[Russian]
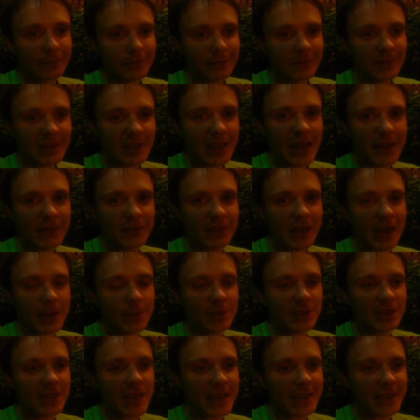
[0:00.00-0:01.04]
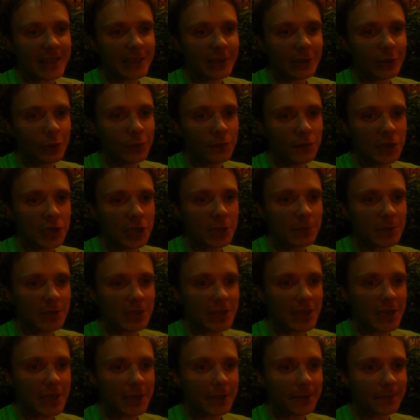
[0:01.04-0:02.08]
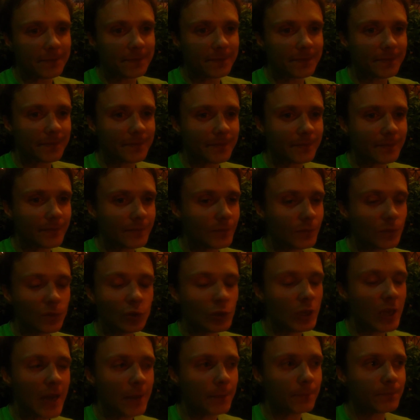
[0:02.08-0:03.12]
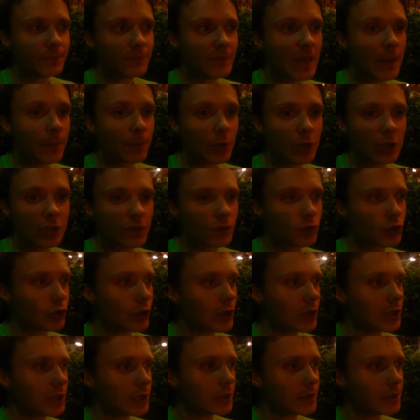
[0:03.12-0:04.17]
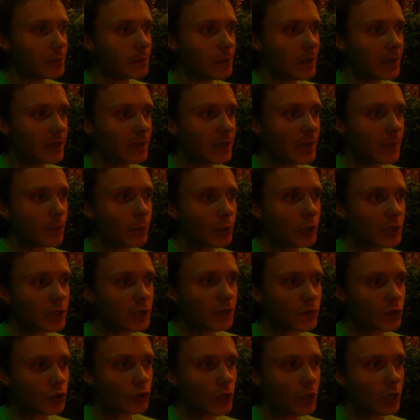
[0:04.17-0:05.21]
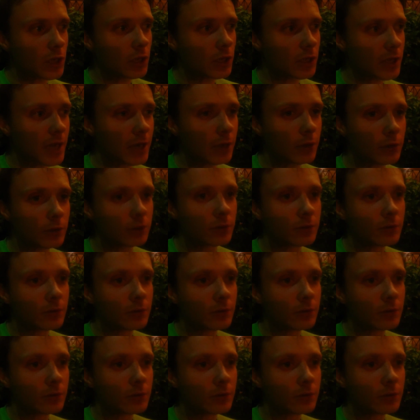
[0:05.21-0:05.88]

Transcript: Завтра обязательно увидимся. Ну я, я просто в шоке, ребята, я просто в шоке, как он...